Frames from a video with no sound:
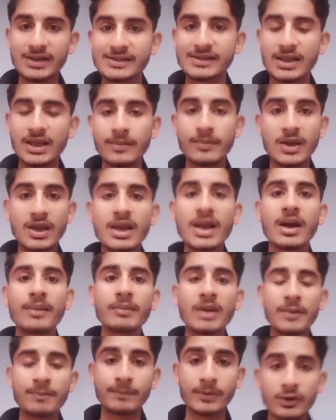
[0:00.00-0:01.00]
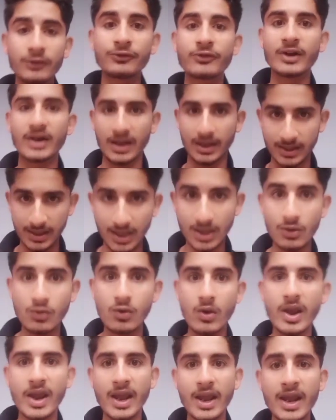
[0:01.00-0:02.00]
की भी हमने प्रूफ रखे
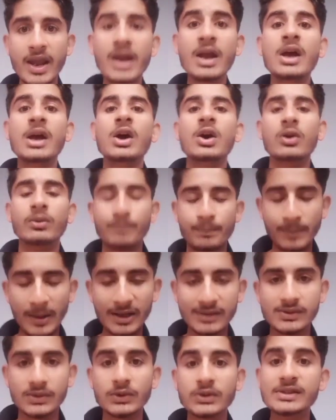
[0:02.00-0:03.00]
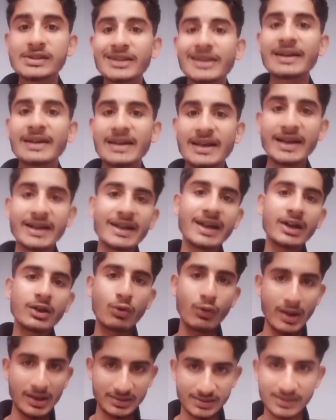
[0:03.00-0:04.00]
हुए हैं प्लस उनसे रिलेटेड
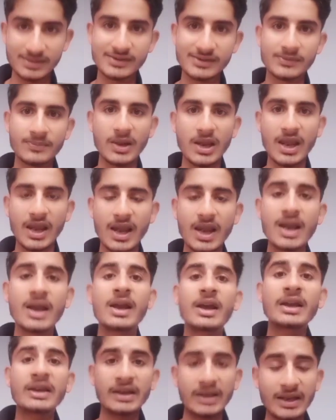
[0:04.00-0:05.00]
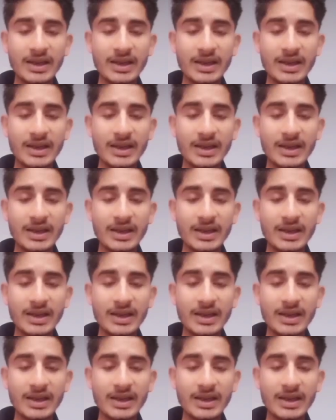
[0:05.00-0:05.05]
क्वेश्चंस भी हैं इन